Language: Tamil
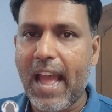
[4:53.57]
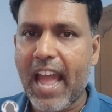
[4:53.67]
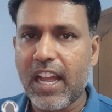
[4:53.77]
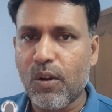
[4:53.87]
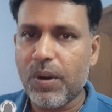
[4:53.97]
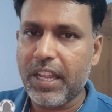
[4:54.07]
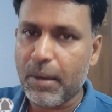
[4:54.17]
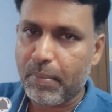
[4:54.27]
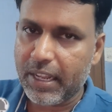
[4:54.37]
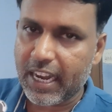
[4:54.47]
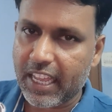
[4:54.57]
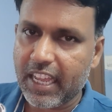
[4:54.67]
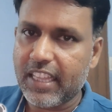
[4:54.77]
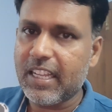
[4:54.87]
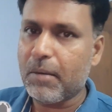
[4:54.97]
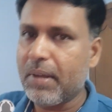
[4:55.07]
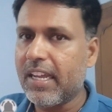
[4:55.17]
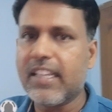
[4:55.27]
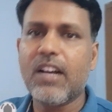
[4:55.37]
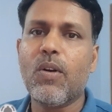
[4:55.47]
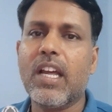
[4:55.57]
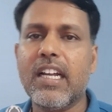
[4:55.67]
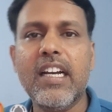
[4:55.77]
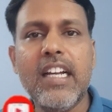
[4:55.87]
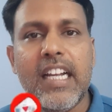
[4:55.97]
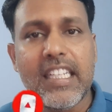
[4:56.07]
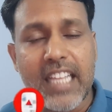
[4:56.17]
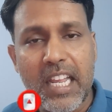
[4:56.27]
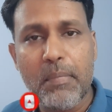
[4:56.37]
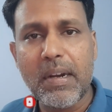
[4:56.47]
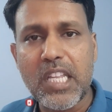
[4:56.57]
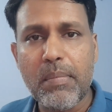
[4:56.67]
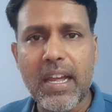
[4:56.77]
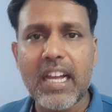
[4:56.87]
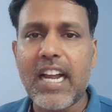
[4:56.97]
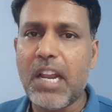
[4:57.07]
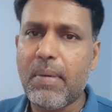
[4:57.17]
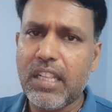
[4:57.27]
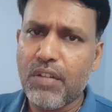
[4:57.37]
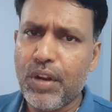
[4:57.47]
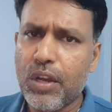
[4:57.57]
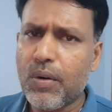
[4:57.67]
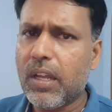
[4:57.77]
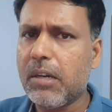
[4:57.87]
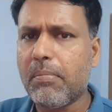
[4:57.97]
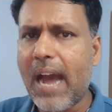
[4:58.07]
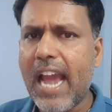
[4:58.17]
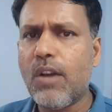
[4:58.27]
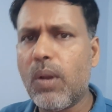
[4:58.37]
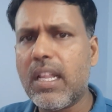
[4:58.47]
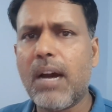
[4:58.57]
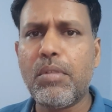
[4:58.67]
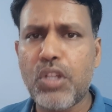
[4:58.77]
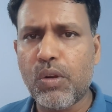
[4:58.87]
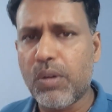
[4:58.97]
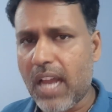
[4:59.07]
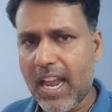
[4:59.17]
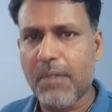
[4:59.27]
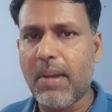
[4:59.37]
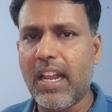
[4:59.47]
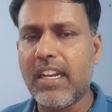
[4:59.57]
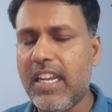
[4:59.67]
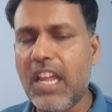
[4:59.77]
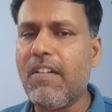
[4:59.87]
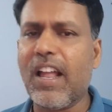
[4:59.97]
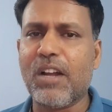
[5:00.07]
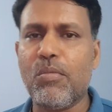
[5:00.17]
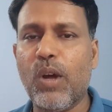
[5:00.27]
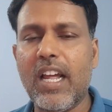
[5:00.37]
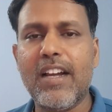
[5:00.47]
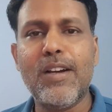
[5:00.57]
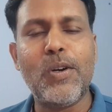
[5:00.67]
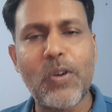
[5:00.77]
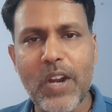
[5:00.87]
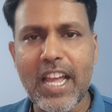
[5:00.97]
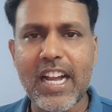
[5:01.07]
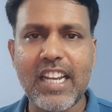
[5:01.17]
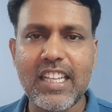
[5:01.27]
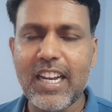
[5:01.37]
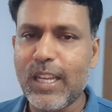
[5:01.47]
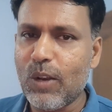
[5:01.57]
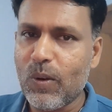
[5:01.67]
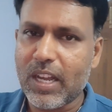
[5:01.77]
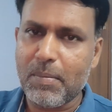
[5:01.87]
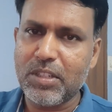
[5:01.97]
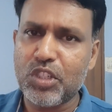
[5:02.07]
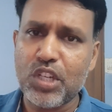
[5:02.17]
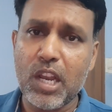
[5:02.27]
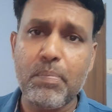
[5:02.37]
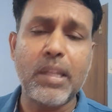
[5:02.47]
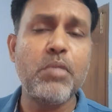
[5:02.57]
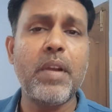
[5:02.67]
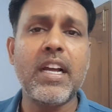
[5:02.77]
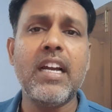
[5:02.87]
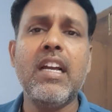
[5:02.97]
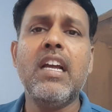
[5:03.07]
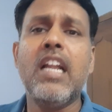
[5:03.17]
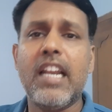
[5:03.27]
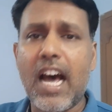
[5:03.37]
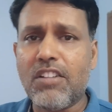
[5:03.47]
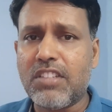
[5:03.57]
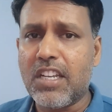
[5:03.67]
பேங்க் அக்கௌண்ட்டை எப்படி இணைக்கிறது அப்படிங்கிறத உங்களுக்கு தெரியப்படுத்தியிருப்பேன் கண்டிப்பாக இந்த வீடியோ உங்களுக்கு பயனுள்ளதாக அமைஞ்சிருக்கும்னு நான் நம்புகிறேன் நீங்கள் வழக்கம் போல் உங்களுடைய கருத்துக்களை கீழே உள்ள கமெண்ட் செக்ஷனில் பதிவிடுங்க நானும்